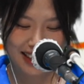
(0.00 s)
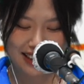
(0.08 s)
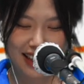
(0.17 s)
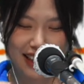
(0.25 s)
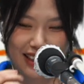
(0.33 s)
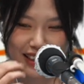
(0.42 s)

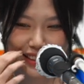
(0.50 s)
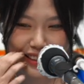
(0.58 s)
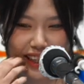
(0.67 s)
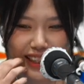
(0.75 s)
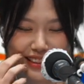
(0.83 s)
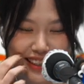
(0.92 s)
나
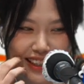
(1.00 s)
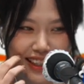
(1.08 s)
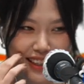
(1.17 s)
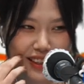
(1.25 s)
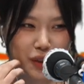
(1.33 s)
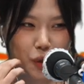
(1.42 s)
나
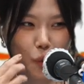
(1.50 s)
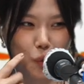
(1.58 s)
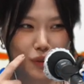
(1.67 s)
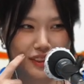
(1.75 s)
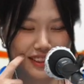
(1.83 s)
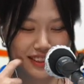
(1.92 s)
쟤랑
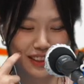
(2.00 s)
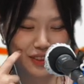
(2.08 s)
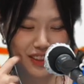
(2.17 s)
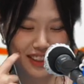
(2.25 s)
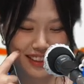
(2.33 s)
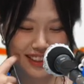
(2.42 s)
꼭
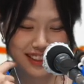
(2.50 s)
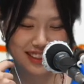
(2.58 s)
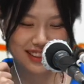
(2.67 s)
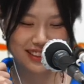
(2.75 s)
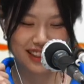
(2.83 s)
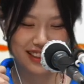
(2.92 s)
친해져야겠다.
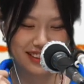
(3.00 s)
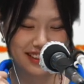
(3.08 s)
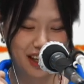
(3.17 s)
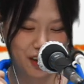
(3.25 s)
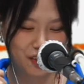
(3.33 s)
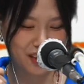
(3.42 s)
쟤는 내
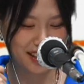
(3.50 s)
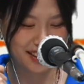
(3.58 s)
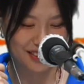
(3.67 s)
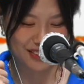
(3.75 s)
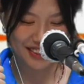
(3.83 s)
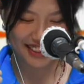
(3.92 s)
거야
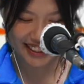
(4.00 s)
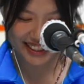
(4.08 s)
이렇게